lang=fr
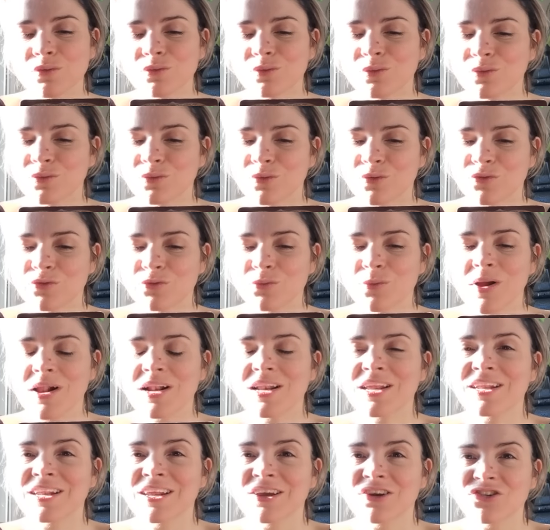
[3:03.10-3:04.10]
autour de soi
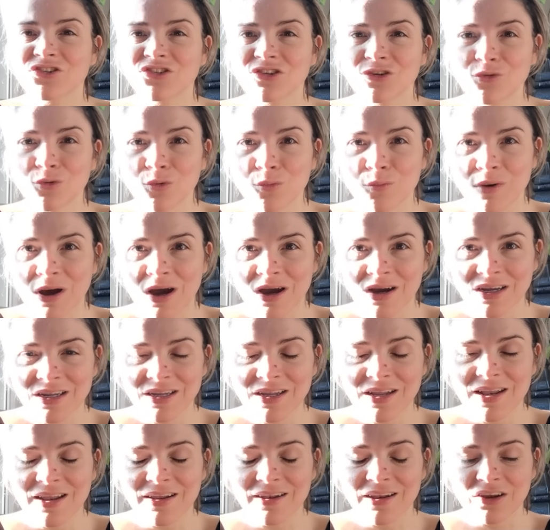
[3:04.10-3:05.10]
l'énergie de
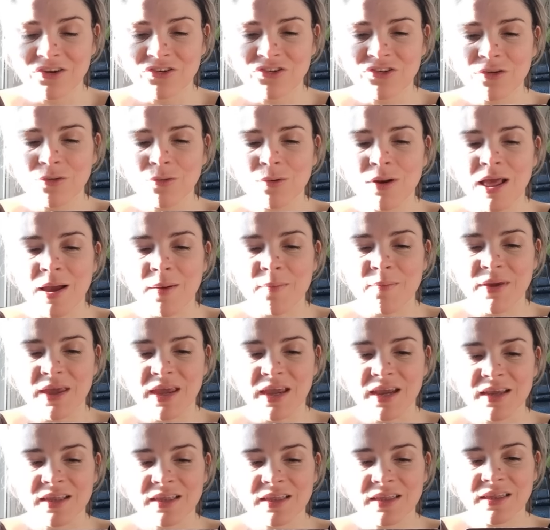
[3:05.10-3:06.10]
Marie, l'énergie de la
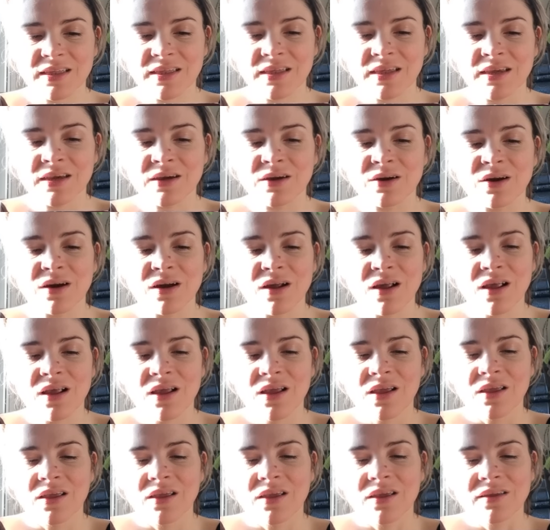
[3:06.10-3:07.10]
mère qui est... Euh,
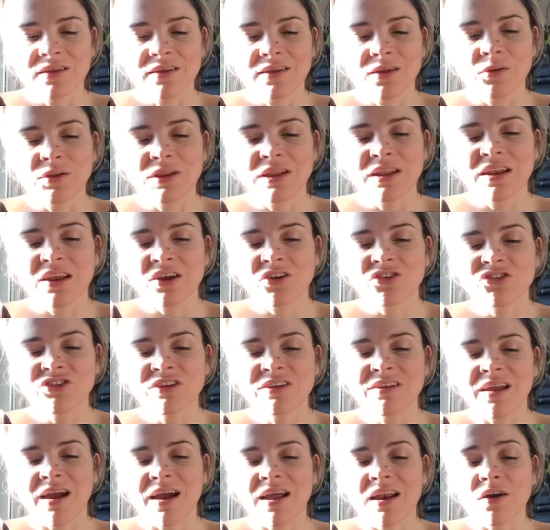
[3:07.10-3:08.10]
qui est une
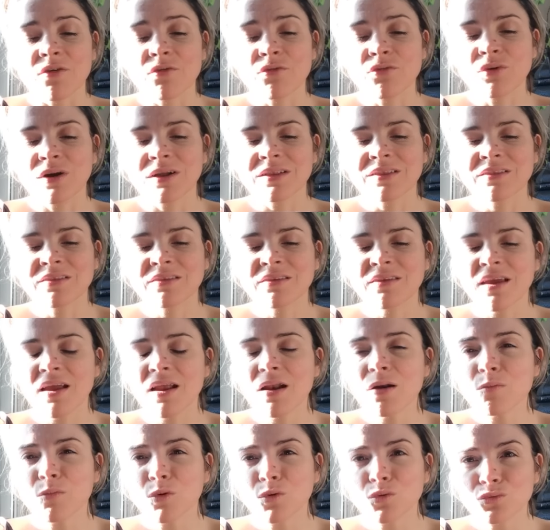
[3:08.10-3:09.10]
énergie à la fois
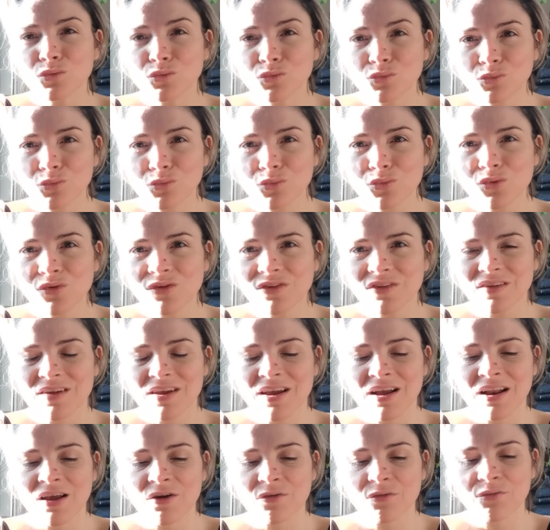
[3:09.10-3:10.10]
tellement douce
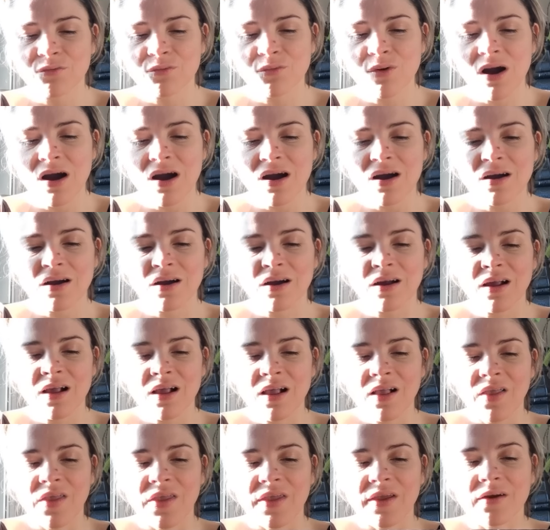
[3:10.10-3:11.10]
et à la fois
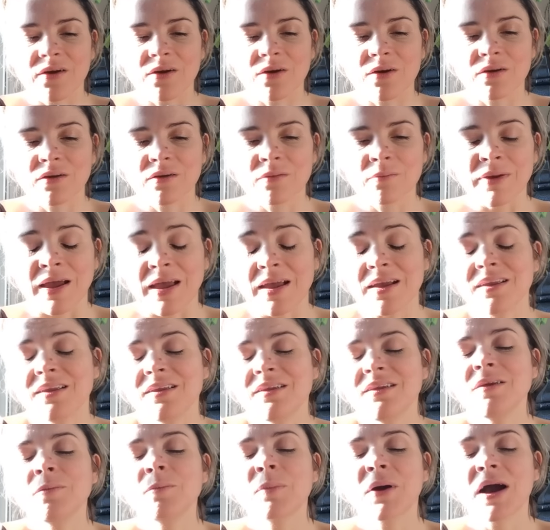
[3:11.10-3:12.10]
euh, bah,
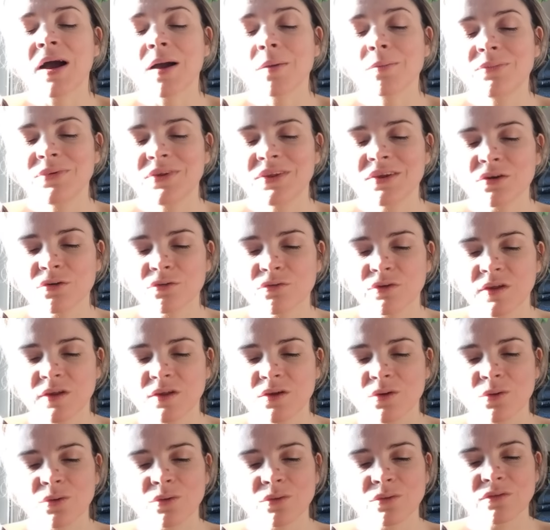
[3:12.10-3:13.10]
hyper
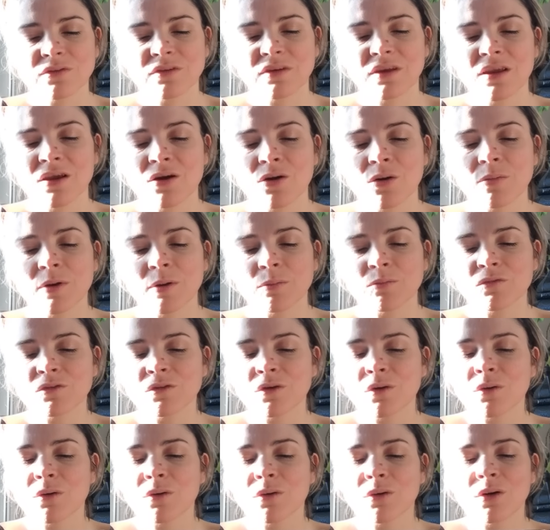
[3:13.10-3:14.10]
bienveillante et en même
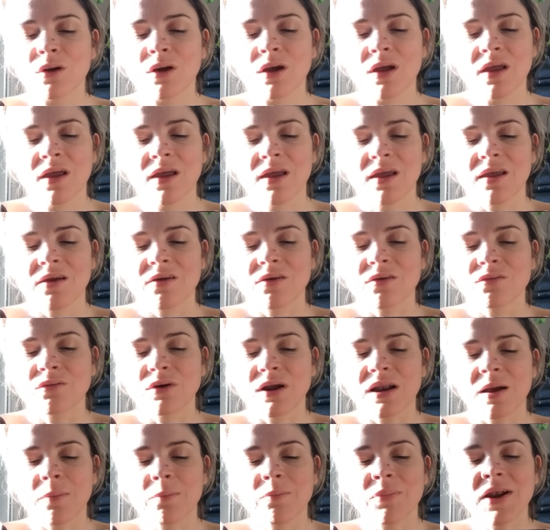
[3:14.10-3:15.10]
temps
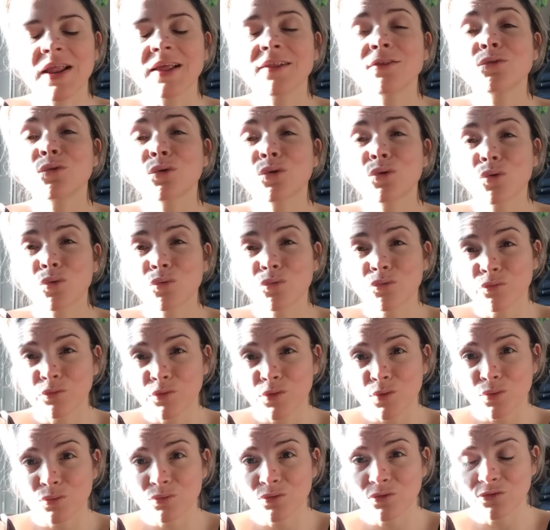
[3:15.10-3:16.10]
voilà pleine de
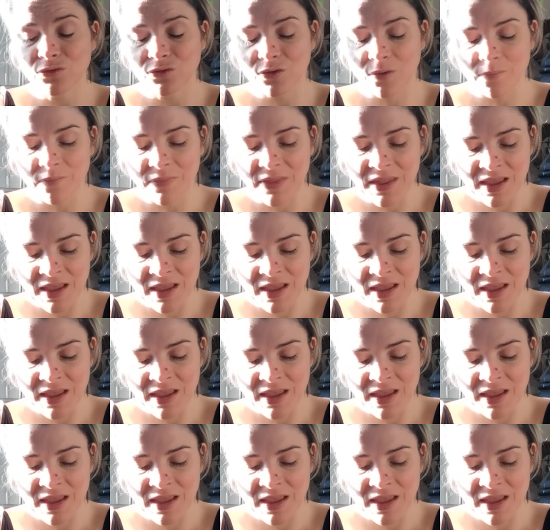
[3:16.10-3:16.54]
confiance.